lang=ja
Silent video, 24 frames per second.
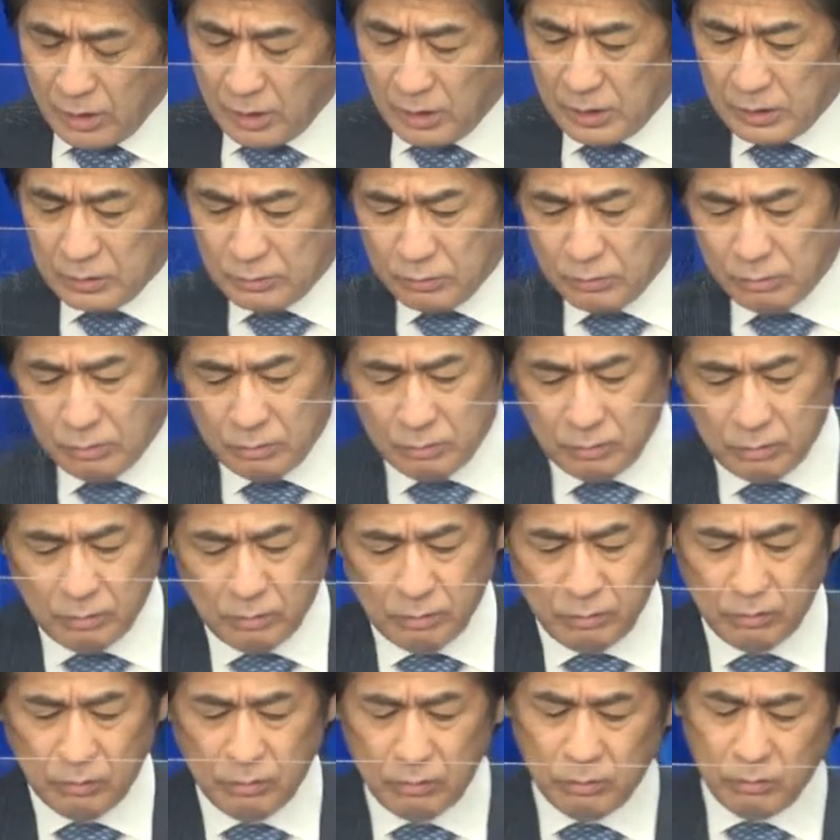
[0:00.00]
うか。あ
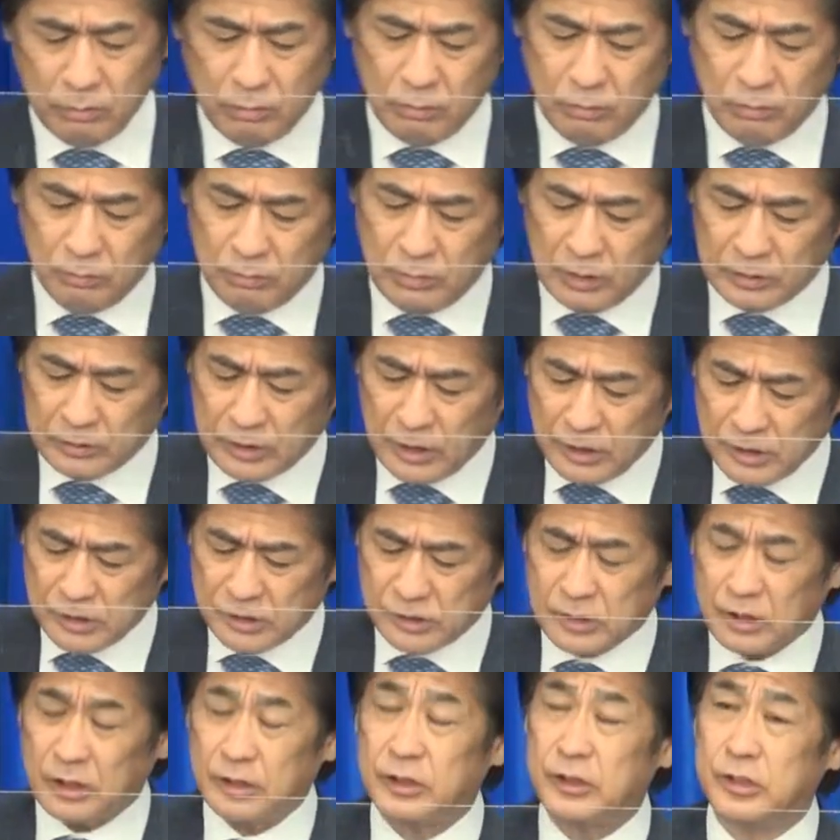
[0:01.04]
のー、まあ、
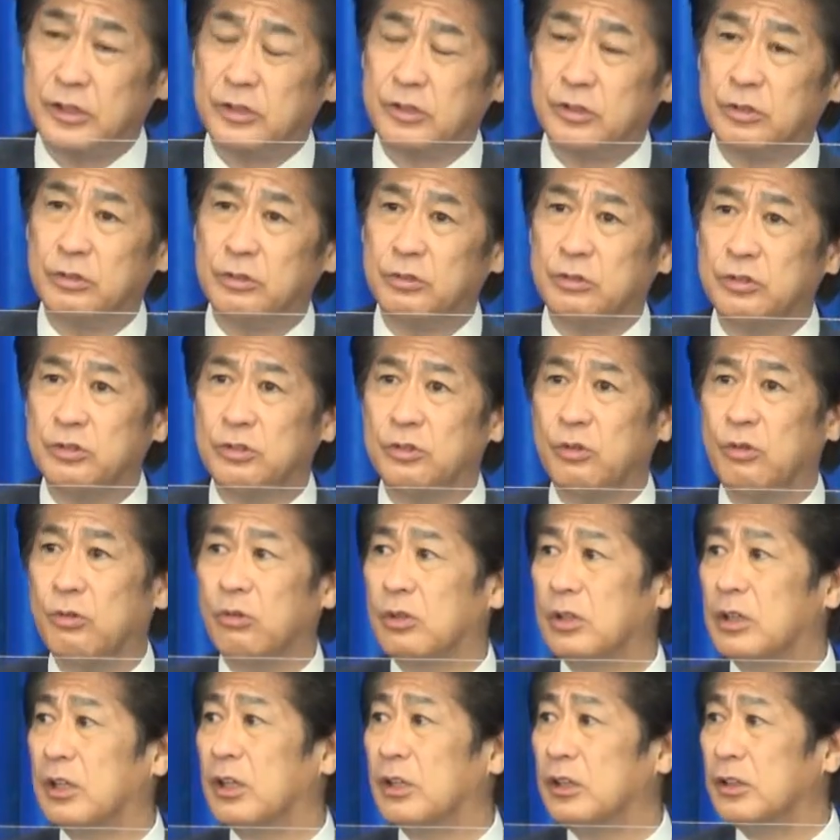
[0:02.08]
確かに重症
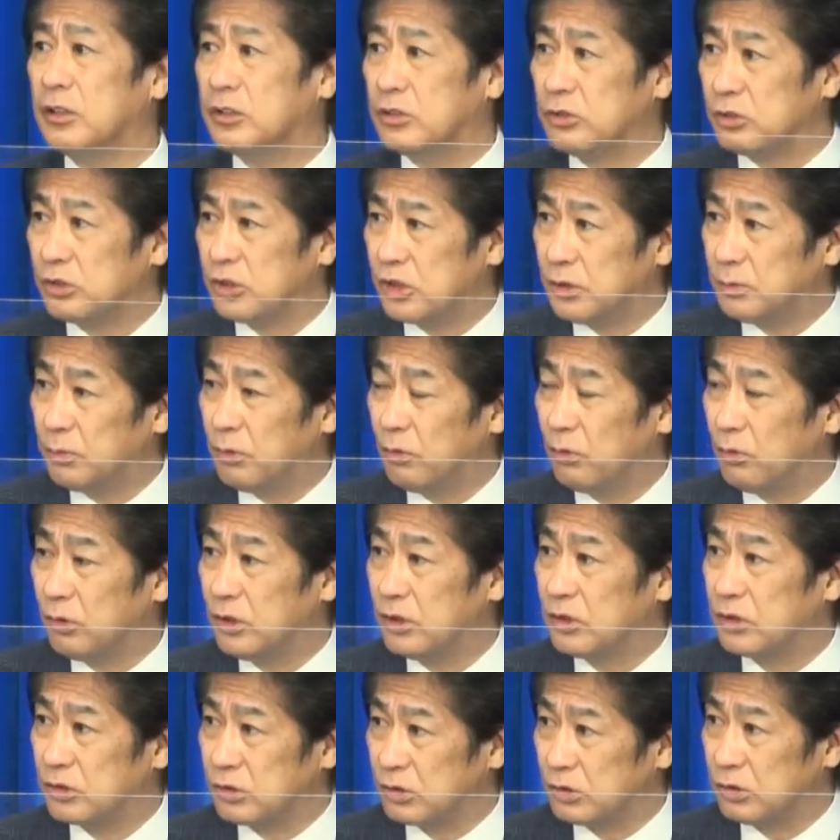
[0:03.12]
化率、死亡
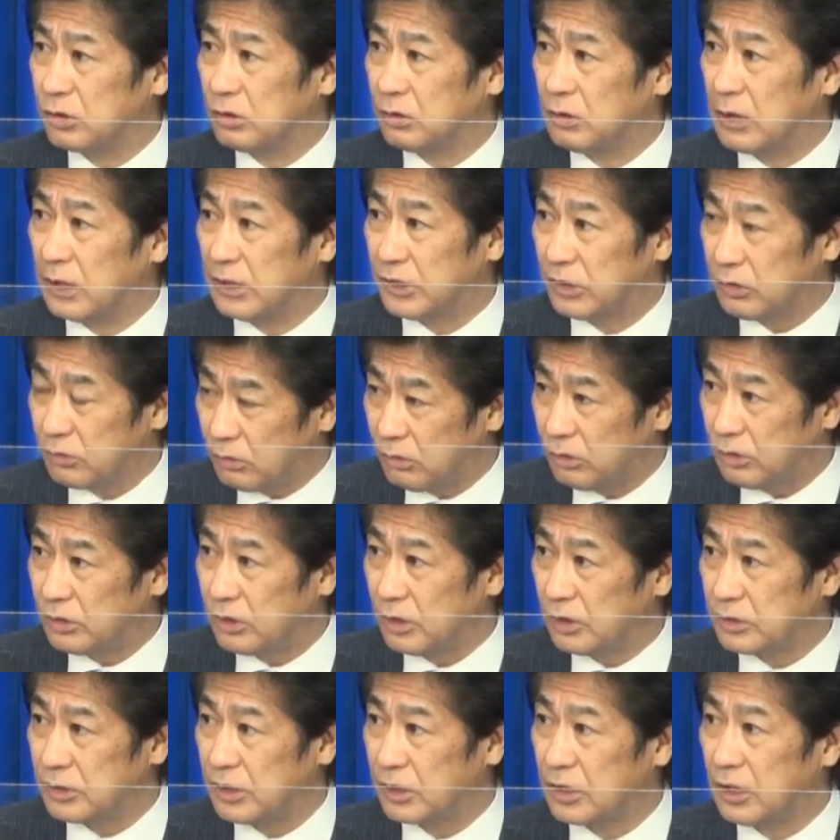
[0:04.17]
率が低いと
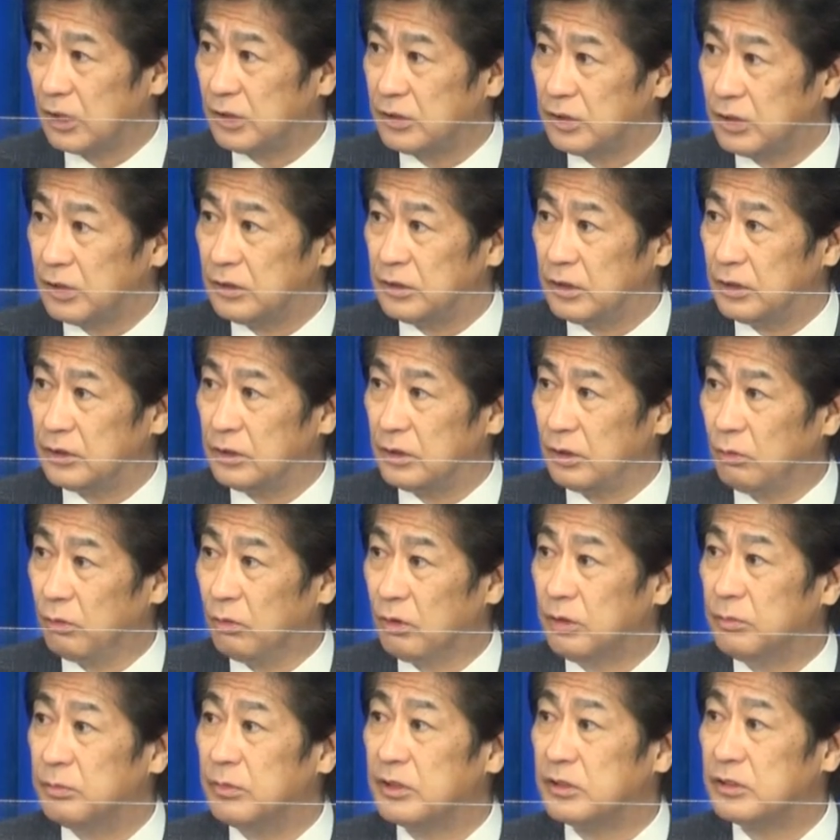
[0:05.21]
いうのは世界的に出て
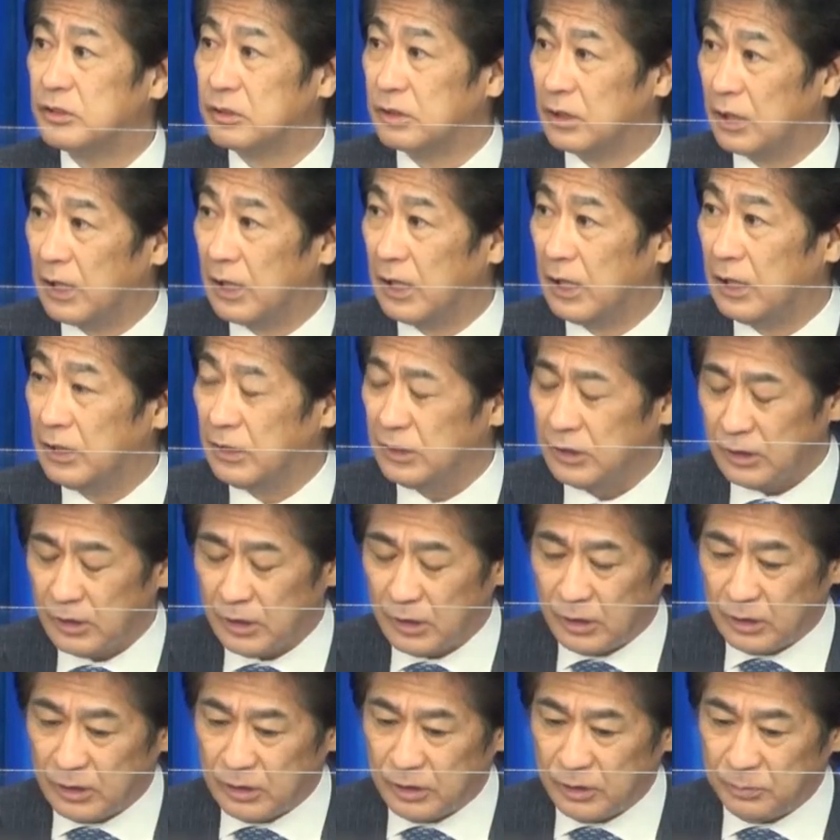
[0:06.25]
おりますが、
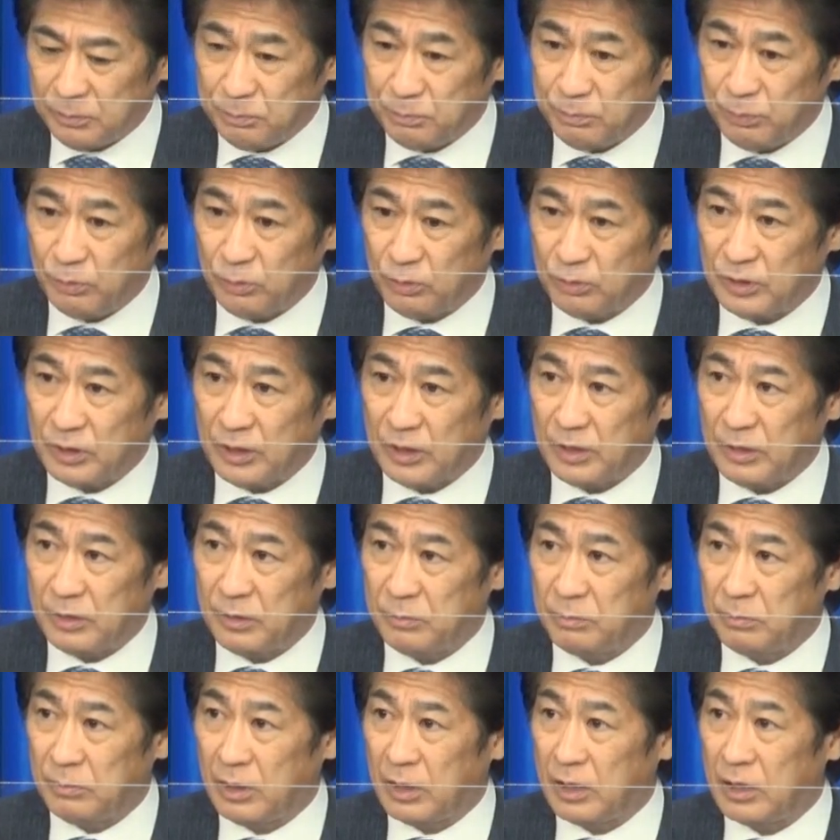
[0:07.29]
一方で、
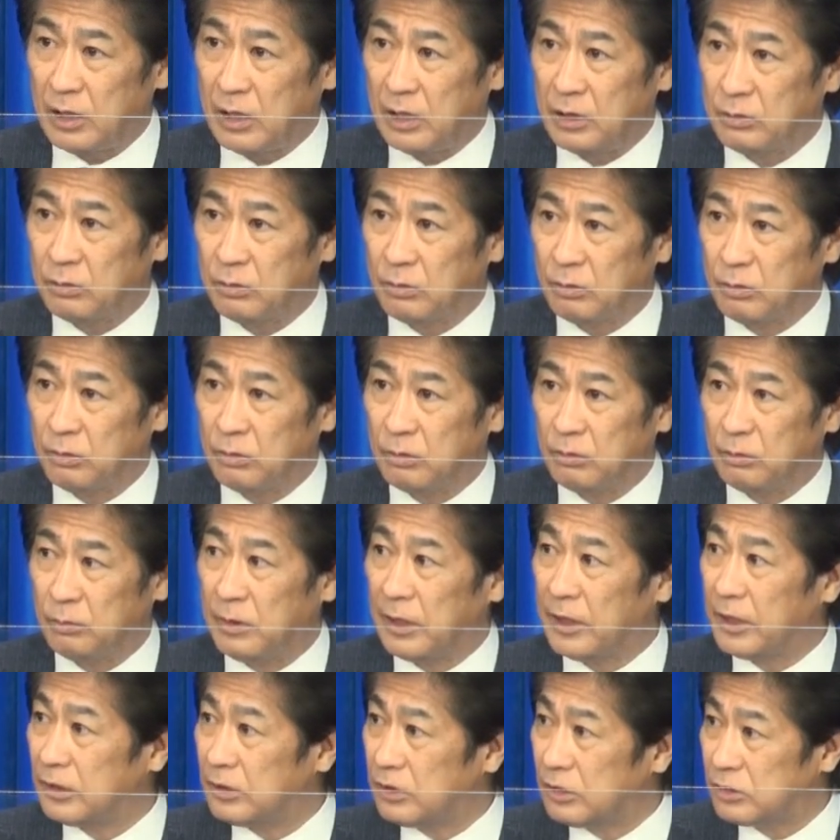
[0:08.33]
まあ、あの
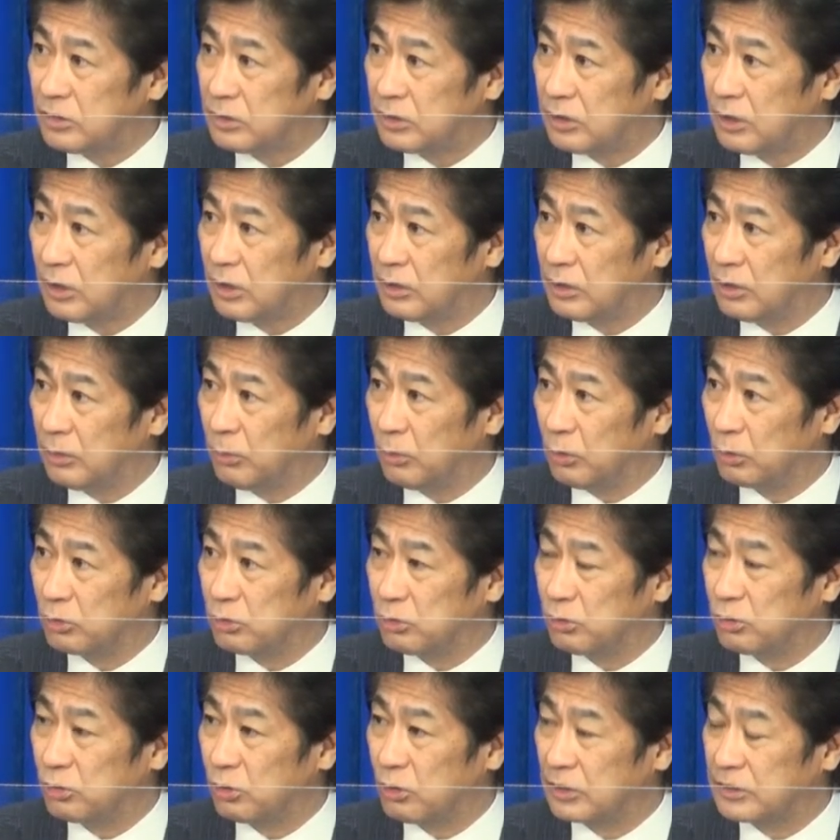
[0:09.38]
まれですけれども
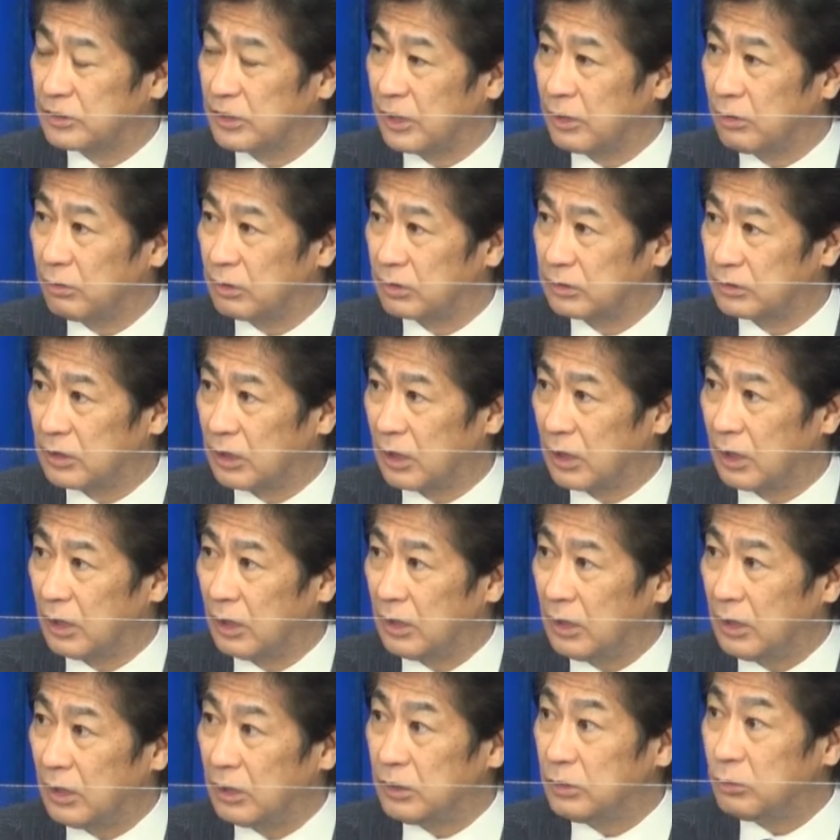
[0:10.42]
重症化される方
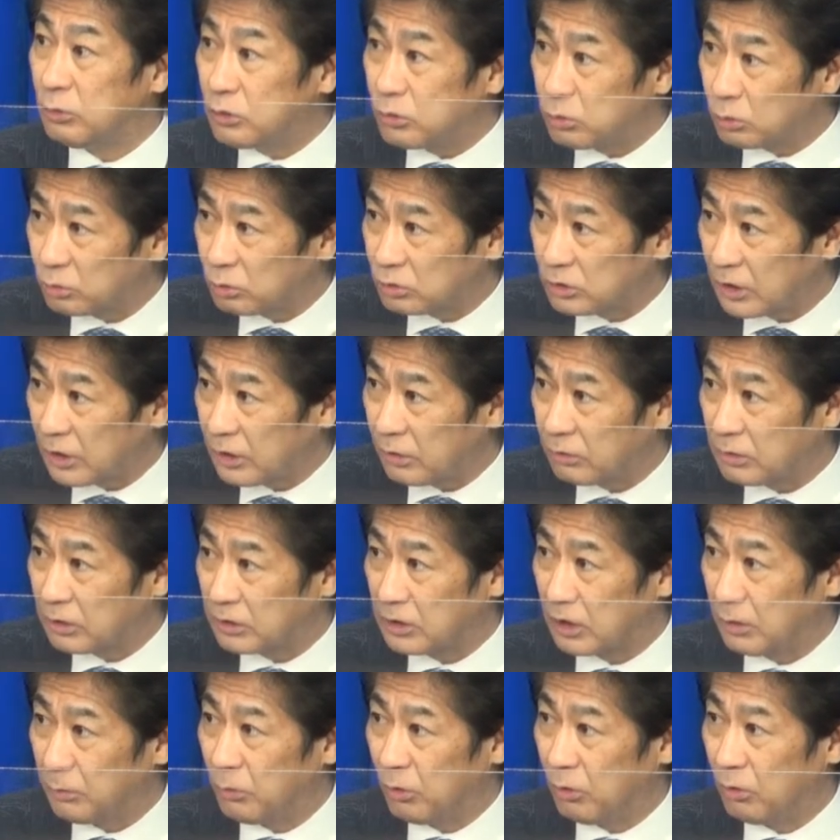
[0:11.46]
命を落とされる
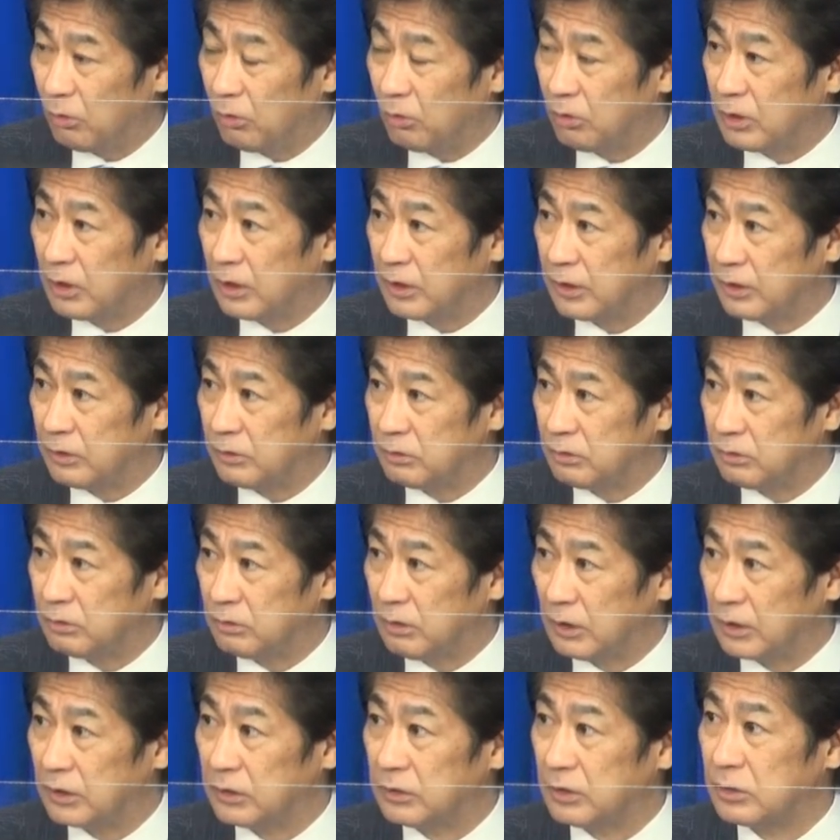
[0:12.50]
方もおられる
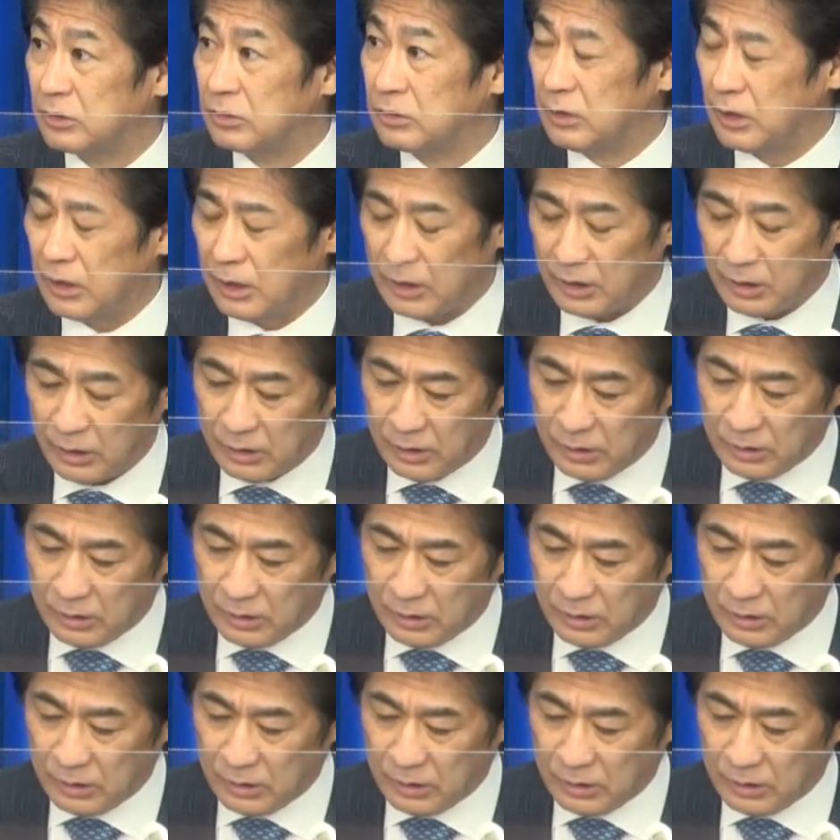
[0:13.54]
わけですね